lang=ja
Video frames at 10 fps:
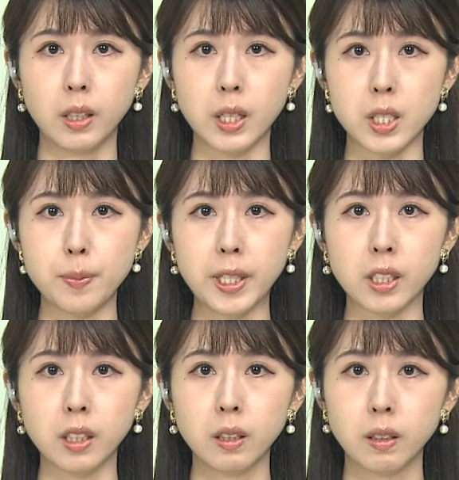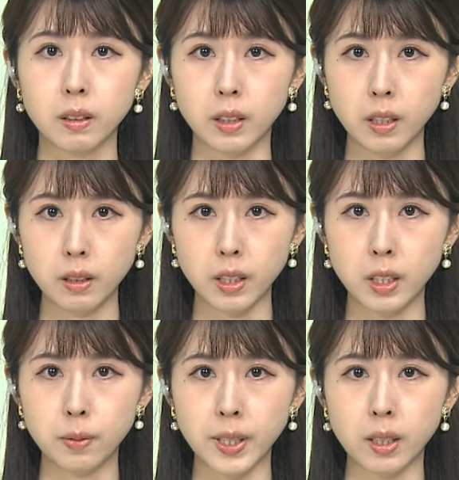はじめに県内
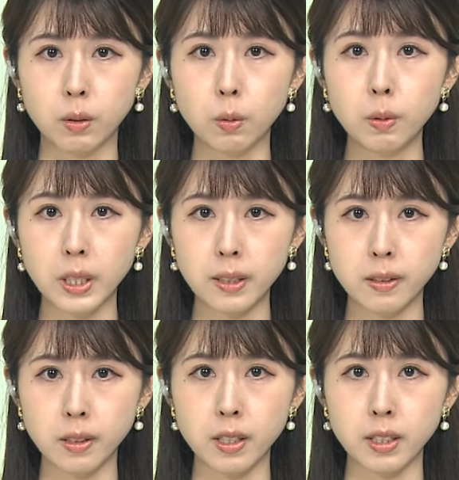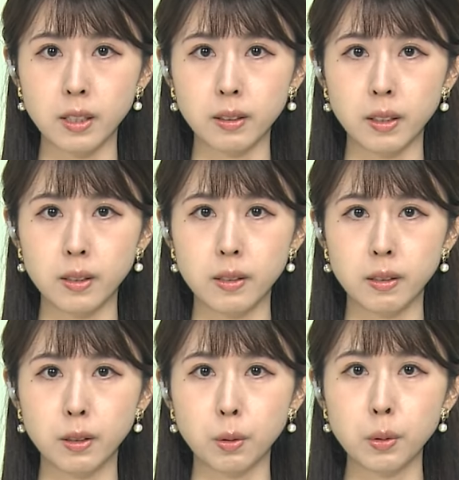では高齢者が関係
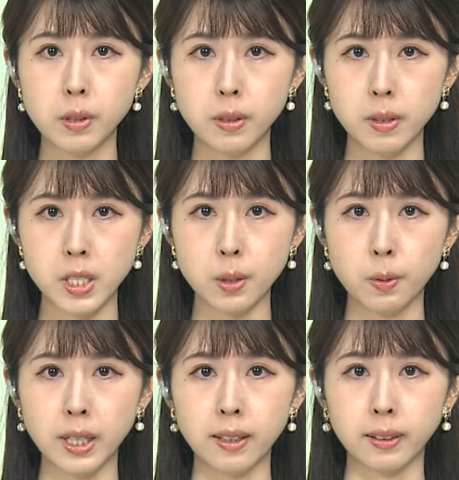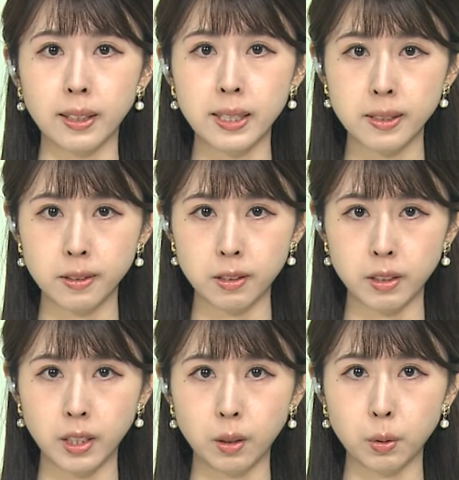する交通事故が多発し
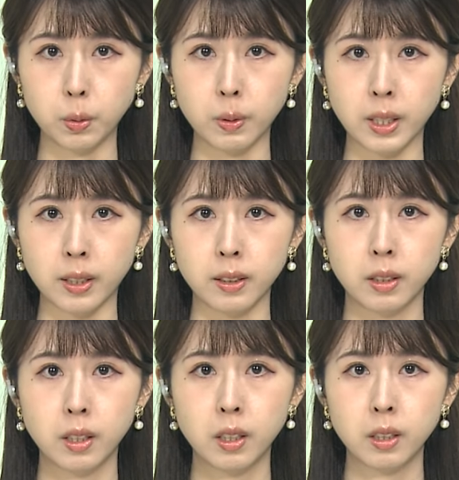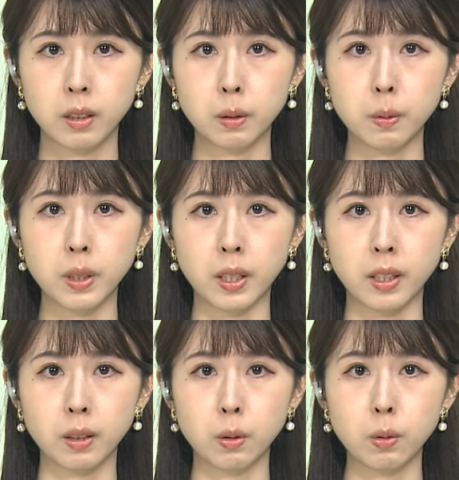ていることから、きょうか
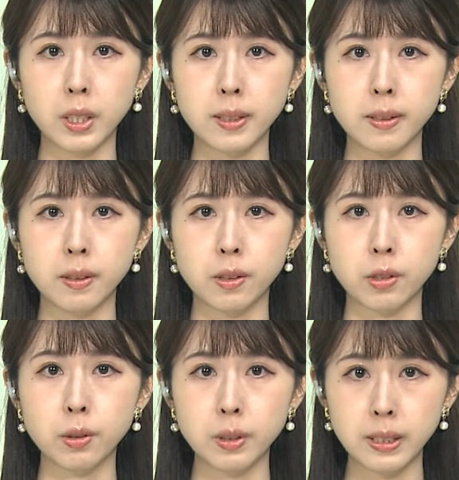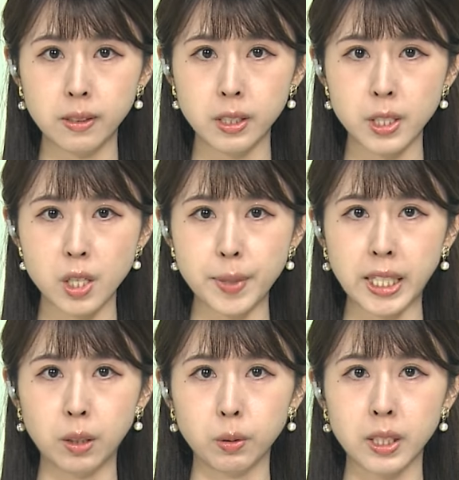ら今月11日ま
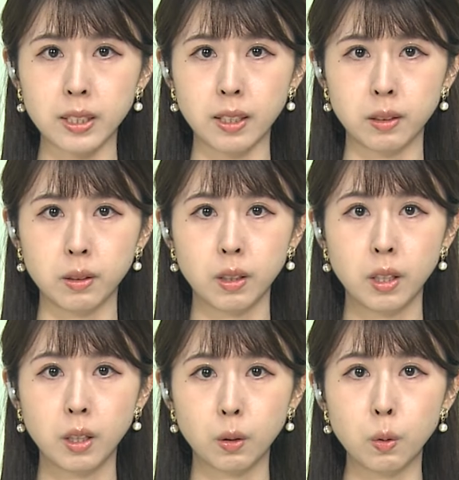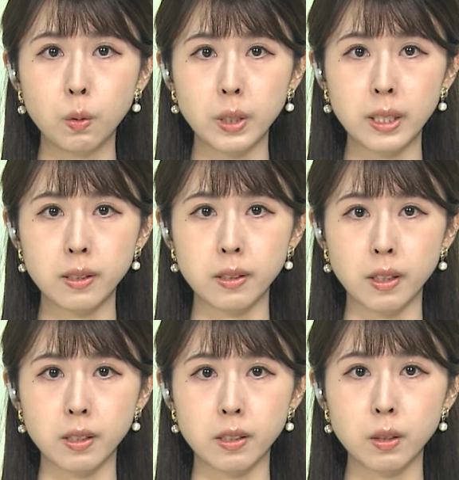での期間、高齢
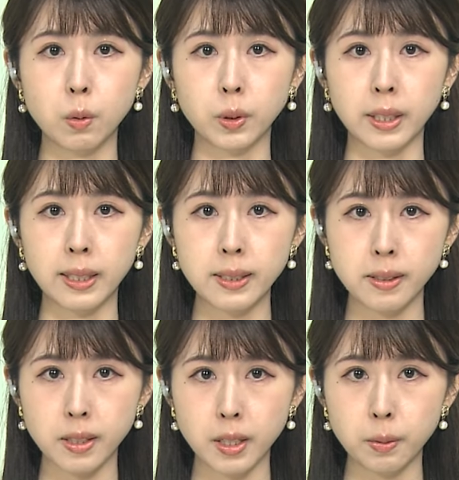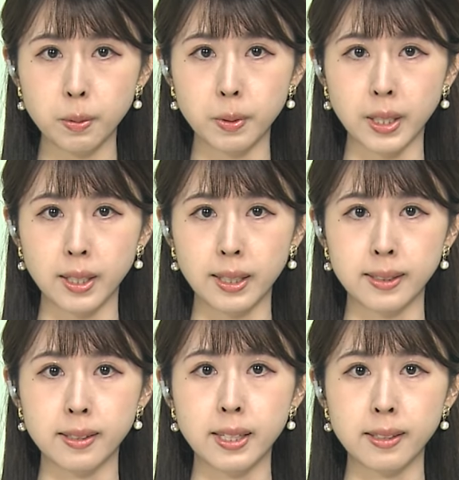者事故多発警報が
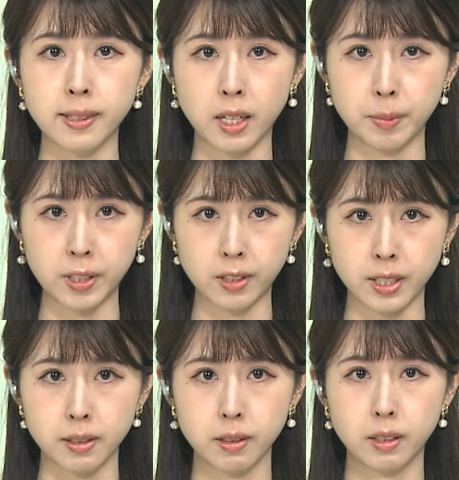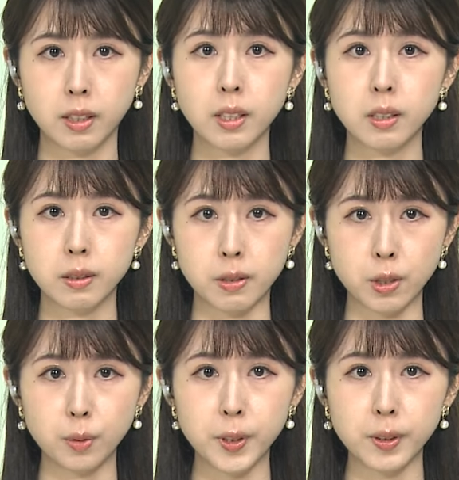発令されました。
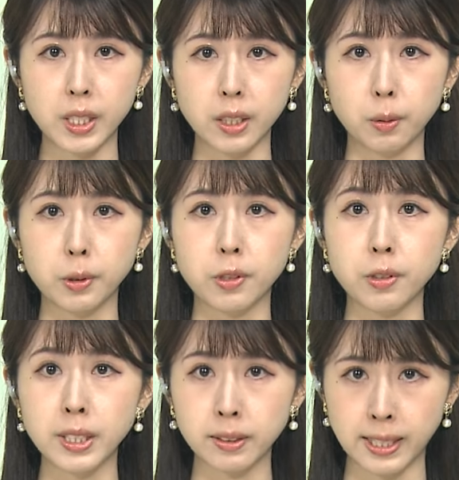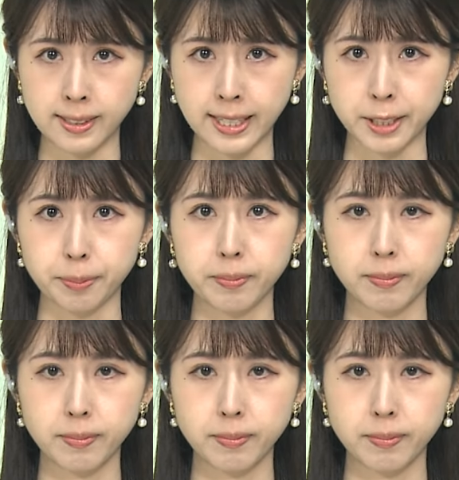十分にご注意ください。